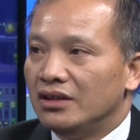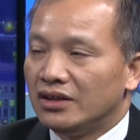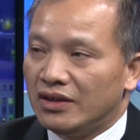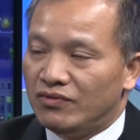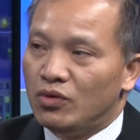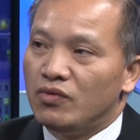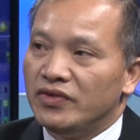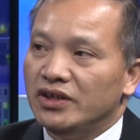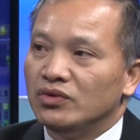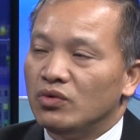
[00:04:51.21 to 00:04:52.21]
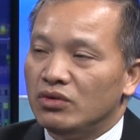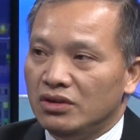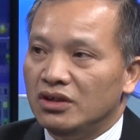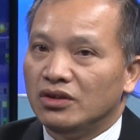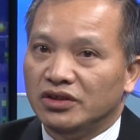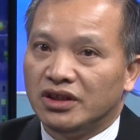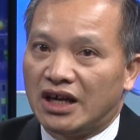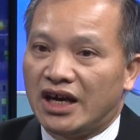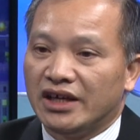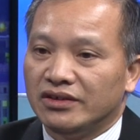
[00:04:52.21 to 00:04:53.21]
thành phố Vinh xuống đưa tôi trở
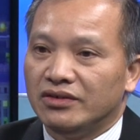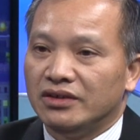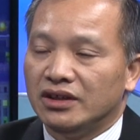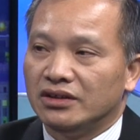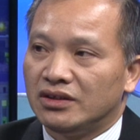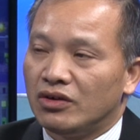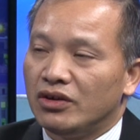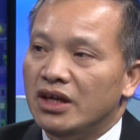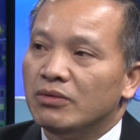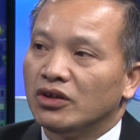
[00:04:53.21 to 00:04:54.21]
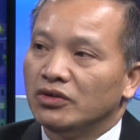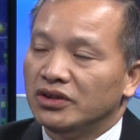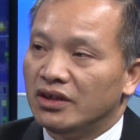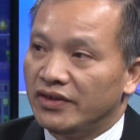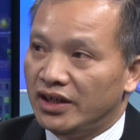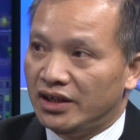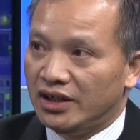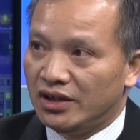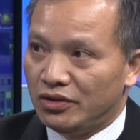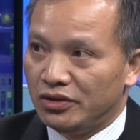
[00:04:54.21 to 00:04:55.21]
lại rồi ờ, sau đó đêm đó tôi trở về
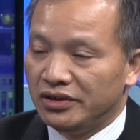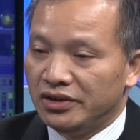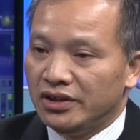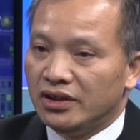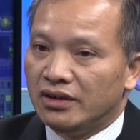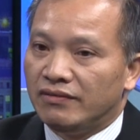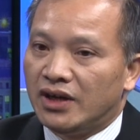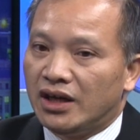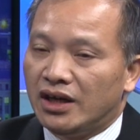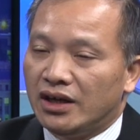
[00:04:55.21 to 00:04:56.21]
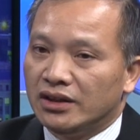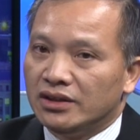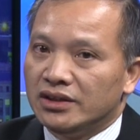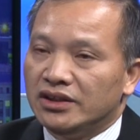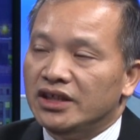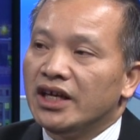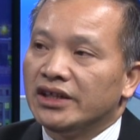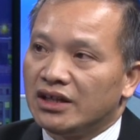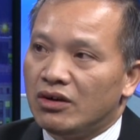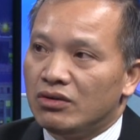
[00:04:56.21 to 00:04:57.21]
Hà Nội và 9 ngày
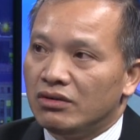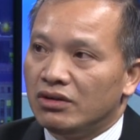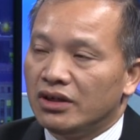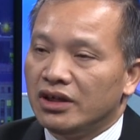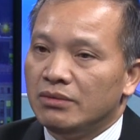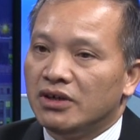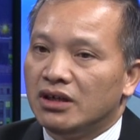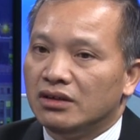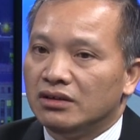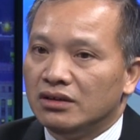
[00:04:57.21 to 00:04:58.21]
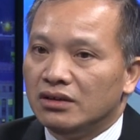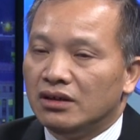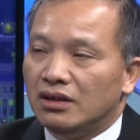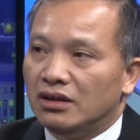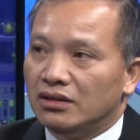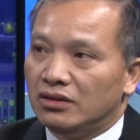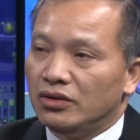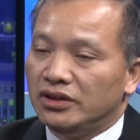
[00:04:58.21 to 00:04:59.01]
sau khi mà uh, tôi